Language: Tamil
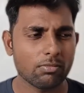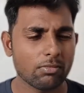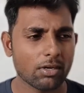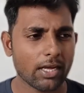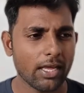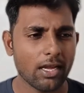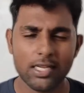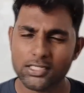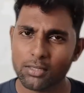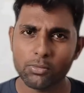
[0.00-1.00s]
கை கால்
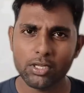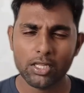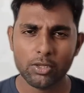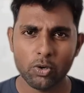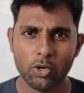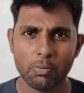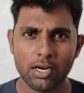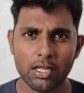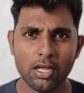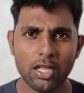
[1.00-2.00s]
அசைக்க முடியாது ஒன்றும்
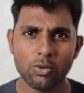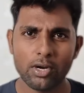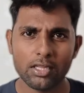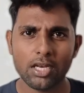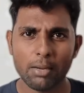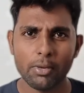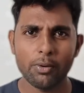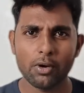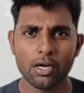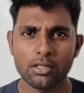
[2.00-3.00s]
பண்ணாது அது ஒரு இடத்துல அப்படியே
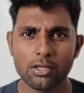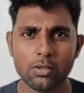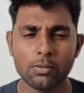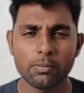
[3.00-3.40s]
உக்காந்துருக்கும்